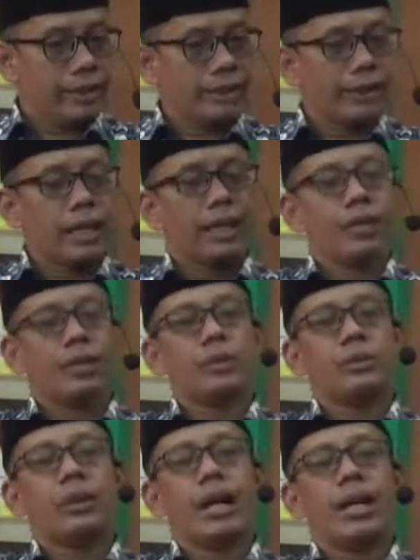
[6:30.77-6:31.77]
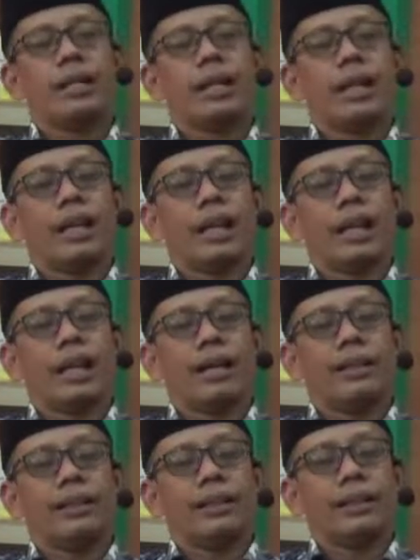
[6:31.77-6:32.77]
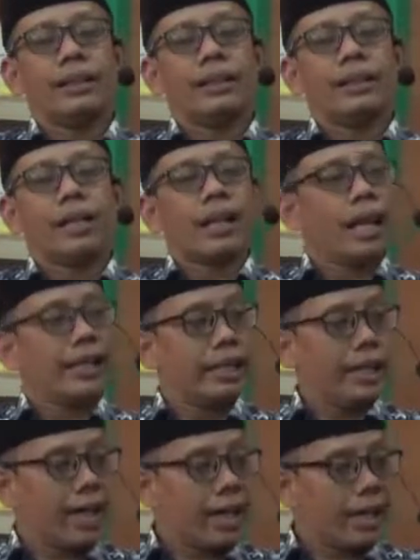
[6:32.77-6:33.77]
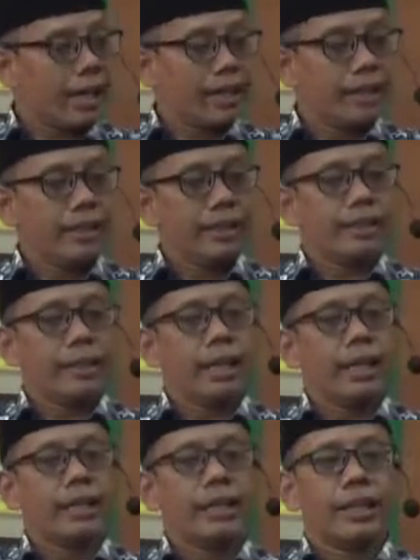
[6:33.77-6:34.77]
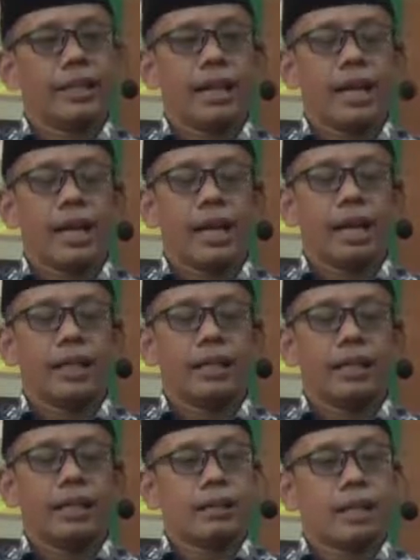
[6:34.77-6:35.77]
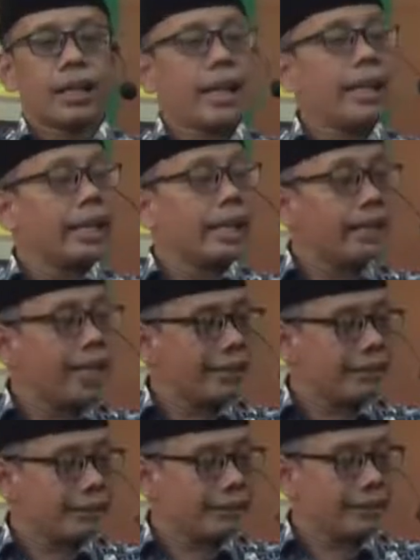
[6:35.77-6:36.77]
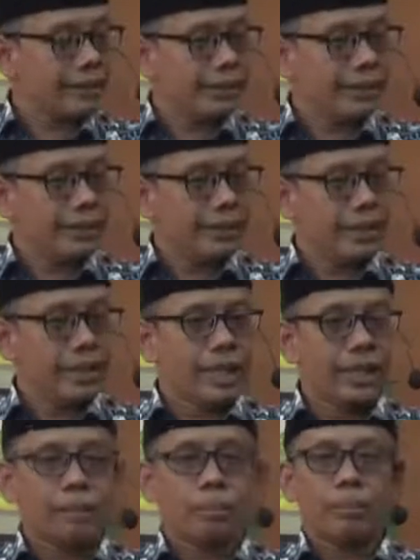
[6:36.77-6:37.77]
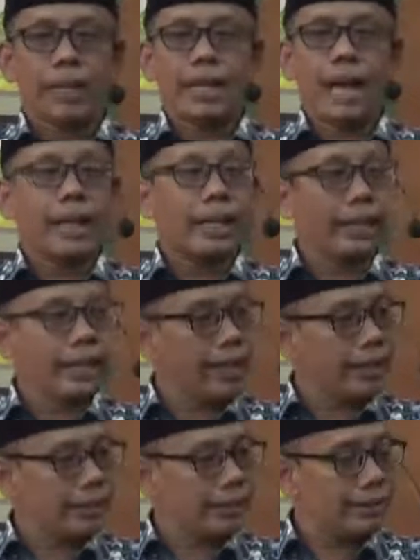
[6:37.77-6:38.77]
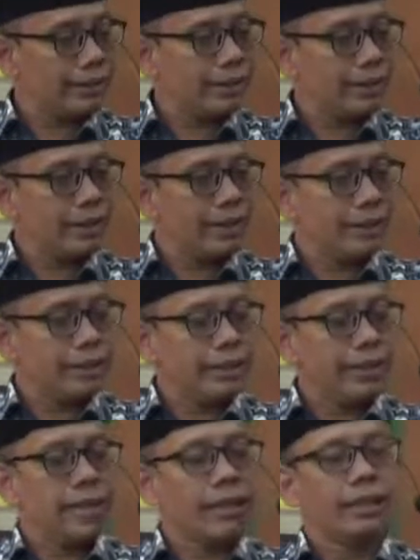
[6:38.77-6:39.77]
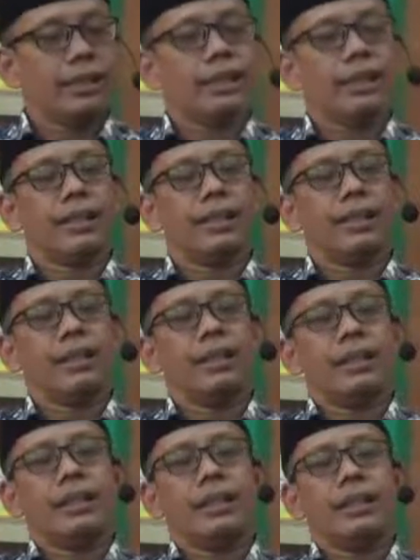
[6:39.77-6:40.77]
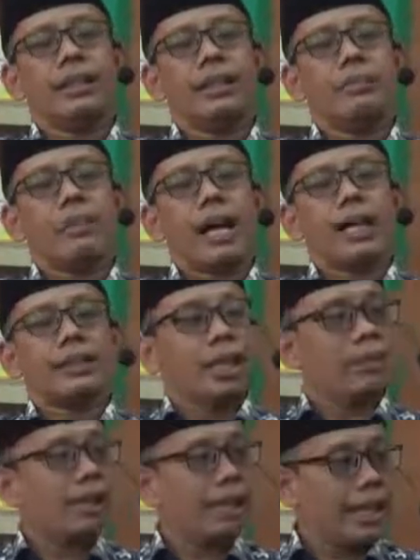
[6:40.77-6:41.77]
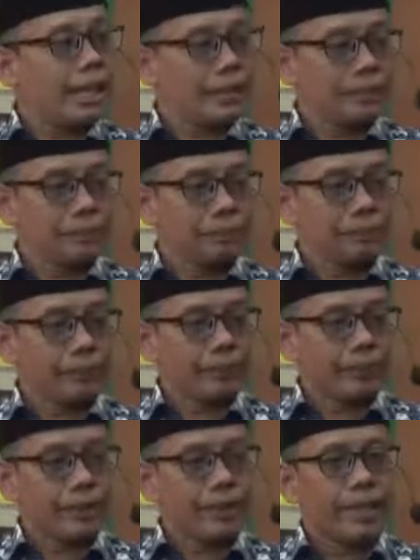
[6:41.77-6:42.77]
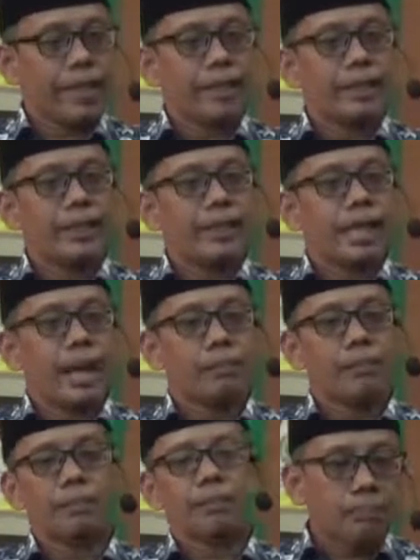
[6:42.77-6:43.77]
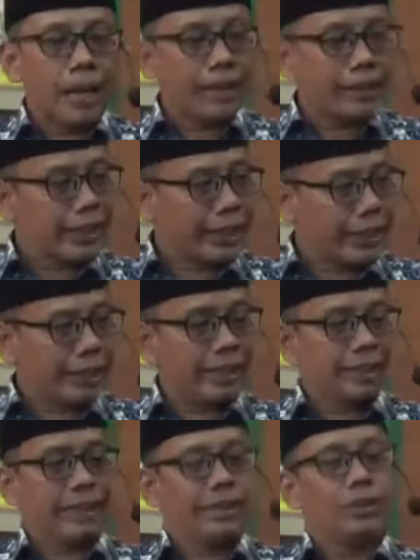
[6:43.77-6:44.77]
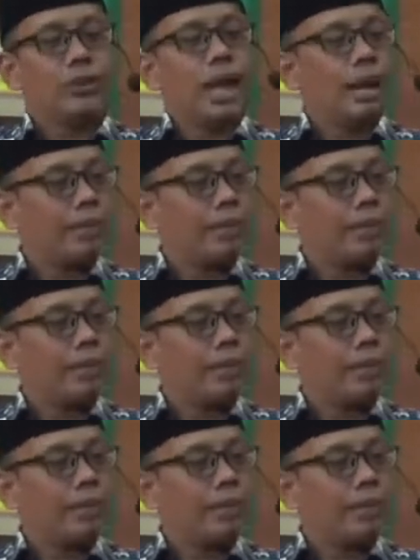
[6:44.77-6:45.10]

yang kedua adalah ternak nila, yang ketiga ternak ikan hias, yang keempat angkringan, yang kelima camilan, yang keenam batik, usaha